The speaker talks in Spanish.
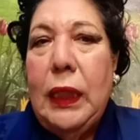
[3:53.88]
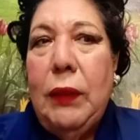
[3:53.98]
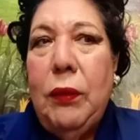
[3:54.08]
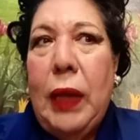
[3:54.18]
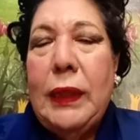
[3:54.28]

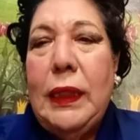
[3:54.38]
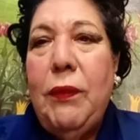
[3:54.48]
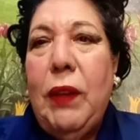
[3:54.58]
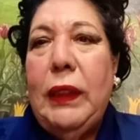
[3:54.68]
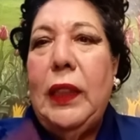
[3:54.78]
y así
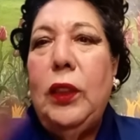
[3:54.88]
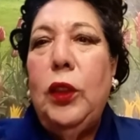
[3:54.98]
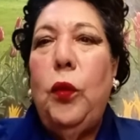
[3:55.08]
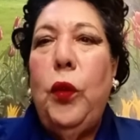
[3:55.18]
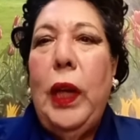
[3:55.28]
van
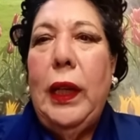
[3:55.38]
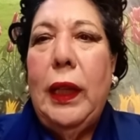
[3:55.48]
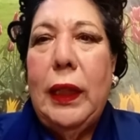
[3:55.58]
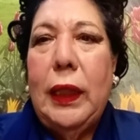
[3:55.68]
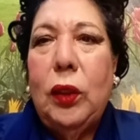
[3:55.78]
dando
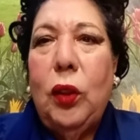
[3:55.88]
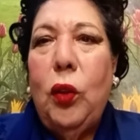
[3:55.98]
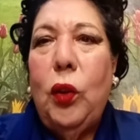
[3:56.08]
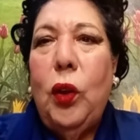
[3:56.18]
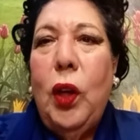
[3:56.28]
vuelta
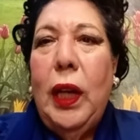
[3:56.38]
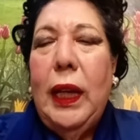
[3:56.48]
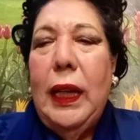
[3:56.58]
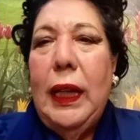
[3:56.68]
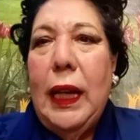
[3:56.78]
todo
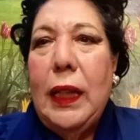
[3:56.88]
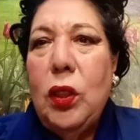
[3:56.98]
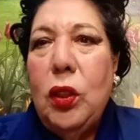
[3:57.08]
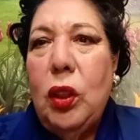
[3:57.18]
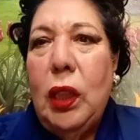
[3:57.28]
el
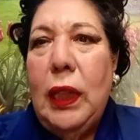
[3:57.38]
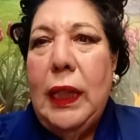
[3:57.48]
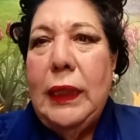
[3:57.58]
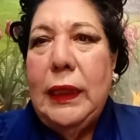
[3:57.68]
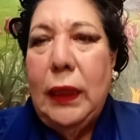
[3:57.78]
año
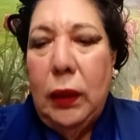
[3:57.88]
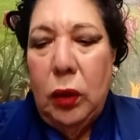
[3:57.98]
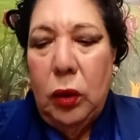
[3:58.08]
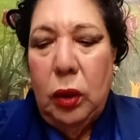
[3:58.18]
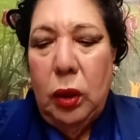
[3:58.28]

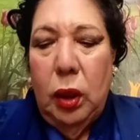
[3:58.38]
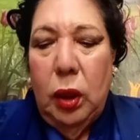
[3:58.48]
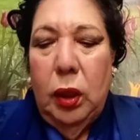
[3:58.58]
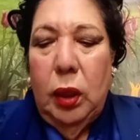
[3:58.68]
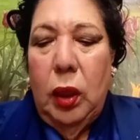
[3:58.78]
leyendo
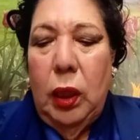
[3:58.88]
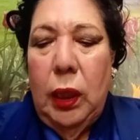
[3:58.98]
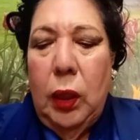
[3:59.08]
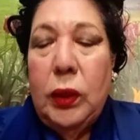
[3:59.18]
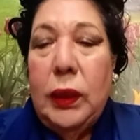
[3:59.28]

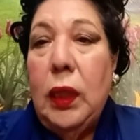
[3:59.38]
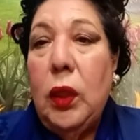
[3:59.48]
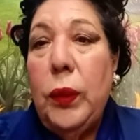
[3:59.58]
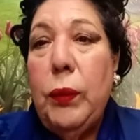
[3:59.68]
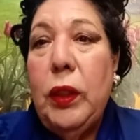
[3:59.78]
los
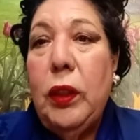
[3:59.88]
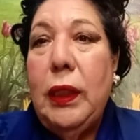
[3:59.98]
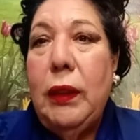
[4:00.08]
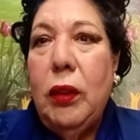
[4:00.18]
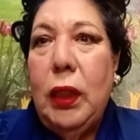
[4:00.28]
cinco primeros
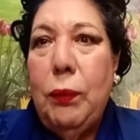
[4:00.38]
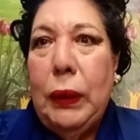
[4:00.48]
libros del